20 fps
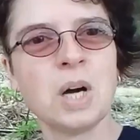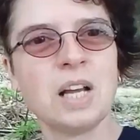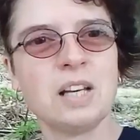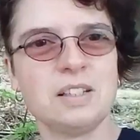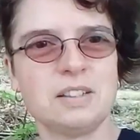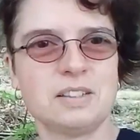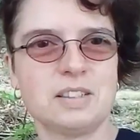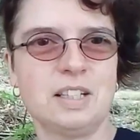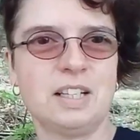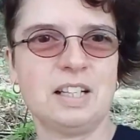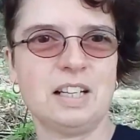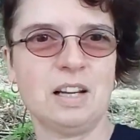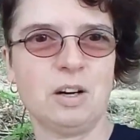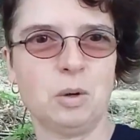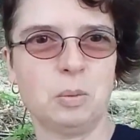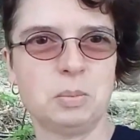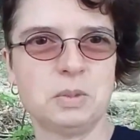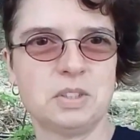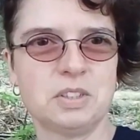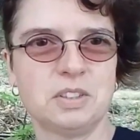du alles
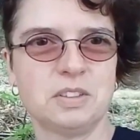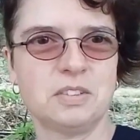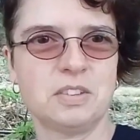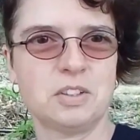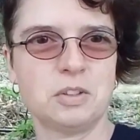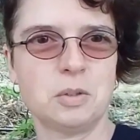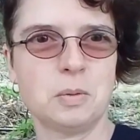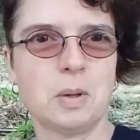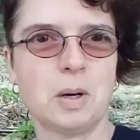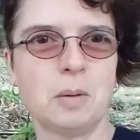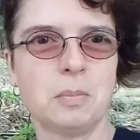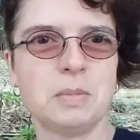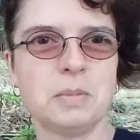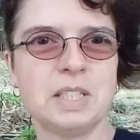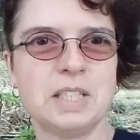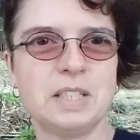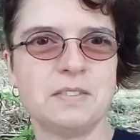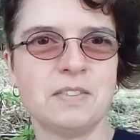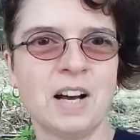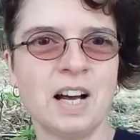geglaubt, was überhaupt
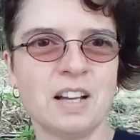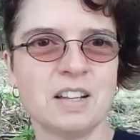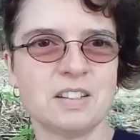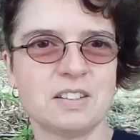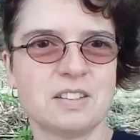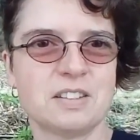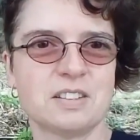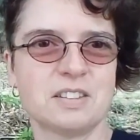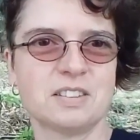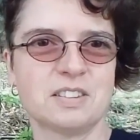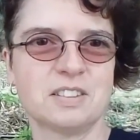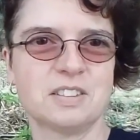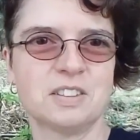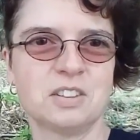nicht wahr ist?